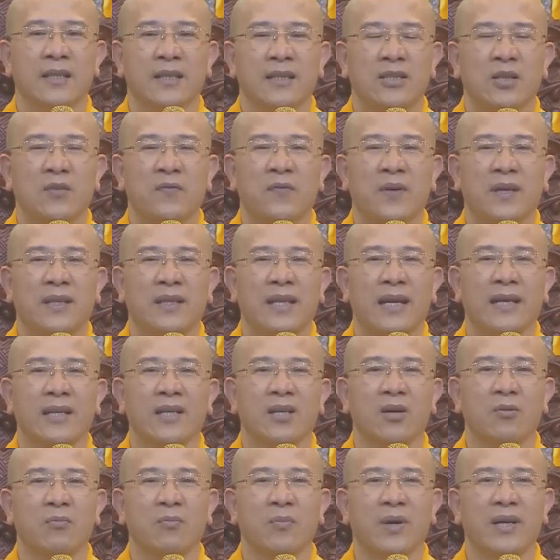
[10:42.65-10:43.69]
sao Phật Thánh
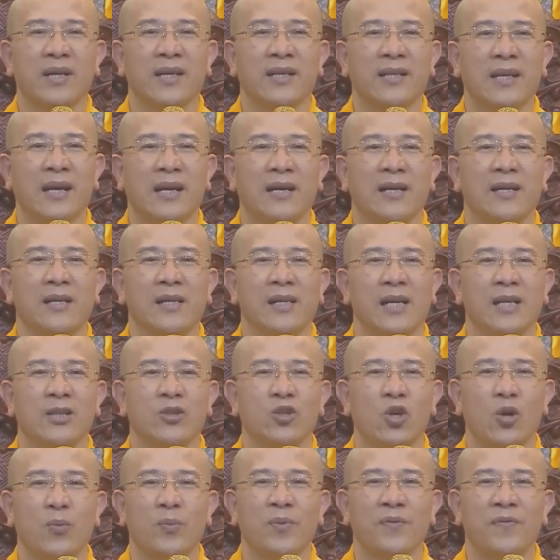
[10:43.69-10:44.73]
không mấy cái thằng hư ăn
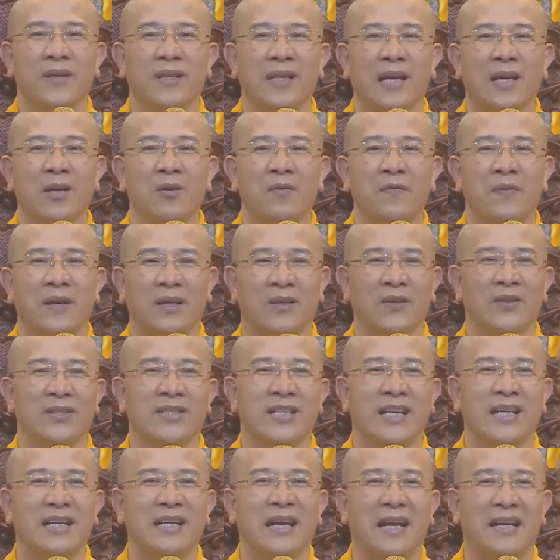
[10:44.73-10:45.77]
trộm, nên Phật Thánh vật nó
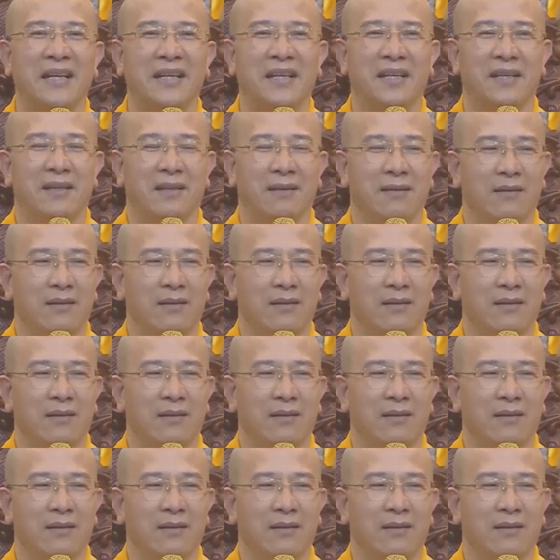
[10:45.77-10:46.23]
chết ngay đi.